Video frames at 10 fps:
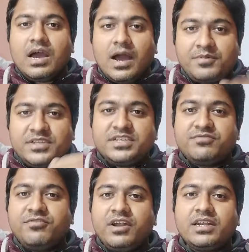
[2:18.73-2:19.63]
আপনি যে
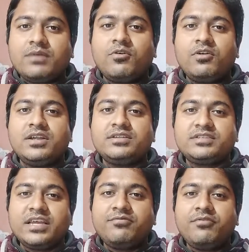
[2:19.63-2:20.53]
ফুয়েলটা ভরলেন
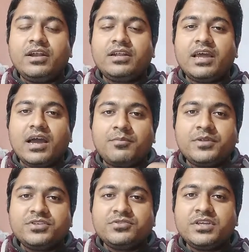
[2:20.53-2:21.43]
সেই ফুয়েলটায়
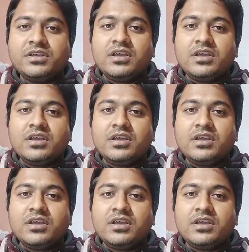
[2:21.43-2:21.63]
আপনি যদি